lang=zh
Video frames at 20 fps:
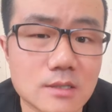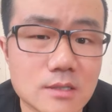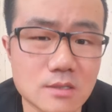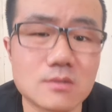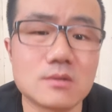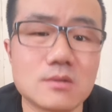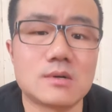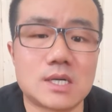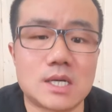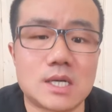这
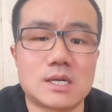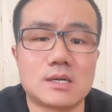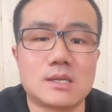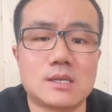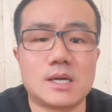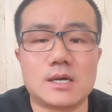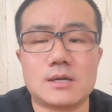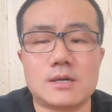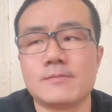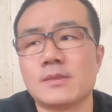都有可能
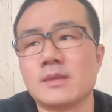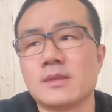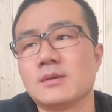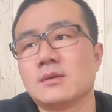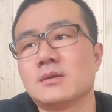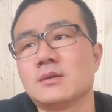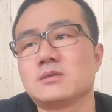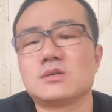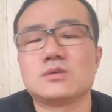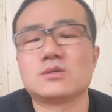的。
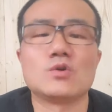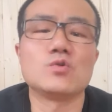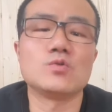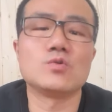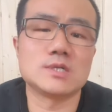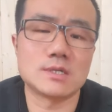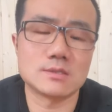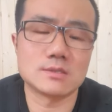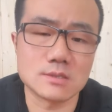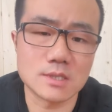这就互
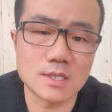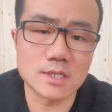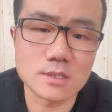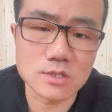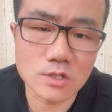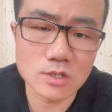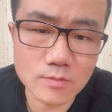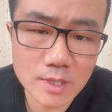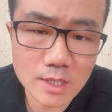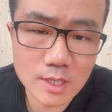相之间
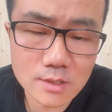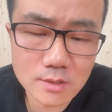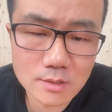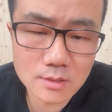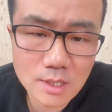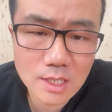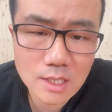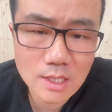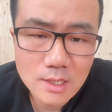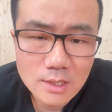球迷就
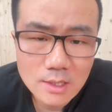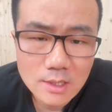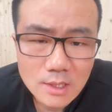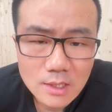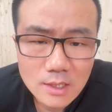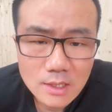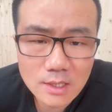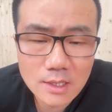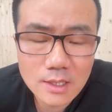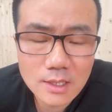是，
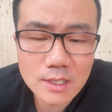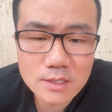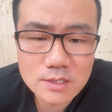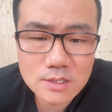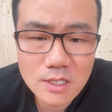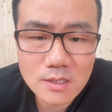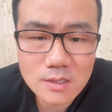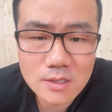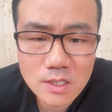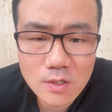呃，
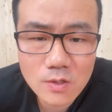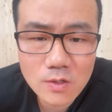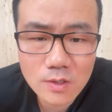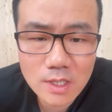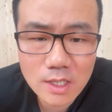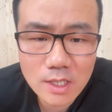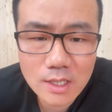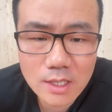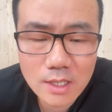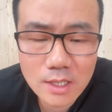争斗
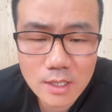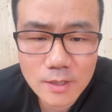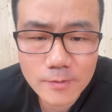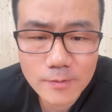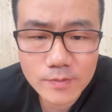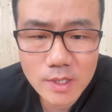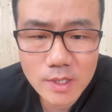的，